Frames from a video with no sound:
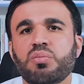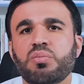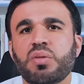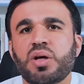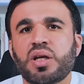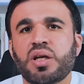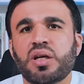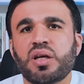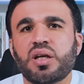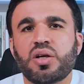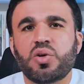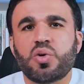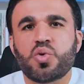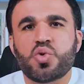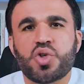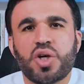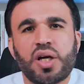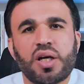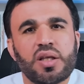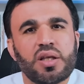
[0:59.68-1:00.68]
من
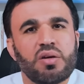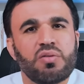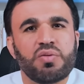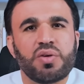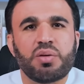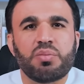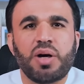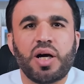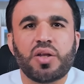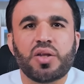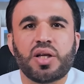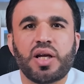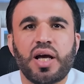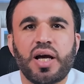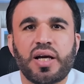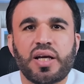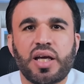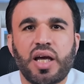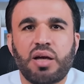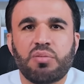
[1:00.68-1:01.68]
يجادل في بعض
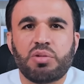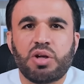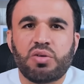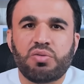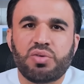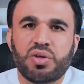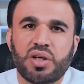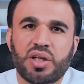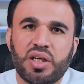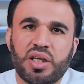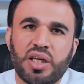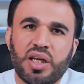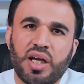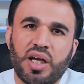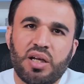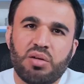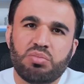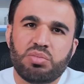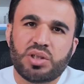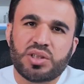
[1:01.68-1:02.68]
الأحكام
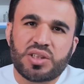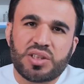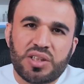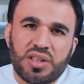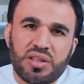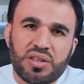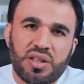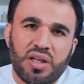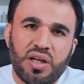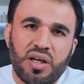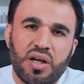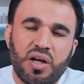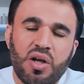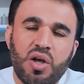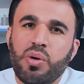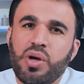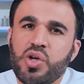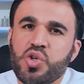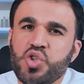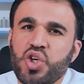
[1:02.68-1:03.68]
الفقهية البسيطة
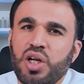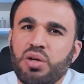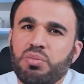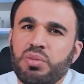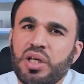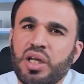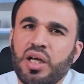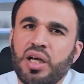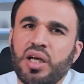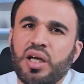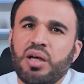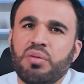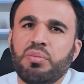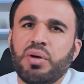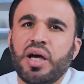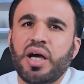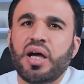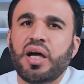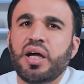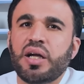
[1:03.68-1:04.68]
ويجعل منها
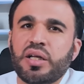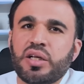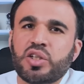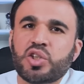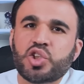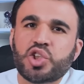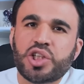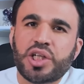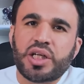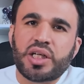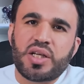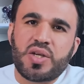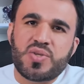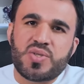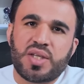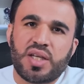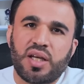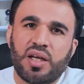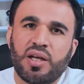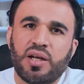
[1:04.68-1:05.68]
معارك
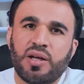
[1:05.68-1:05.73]
شرسة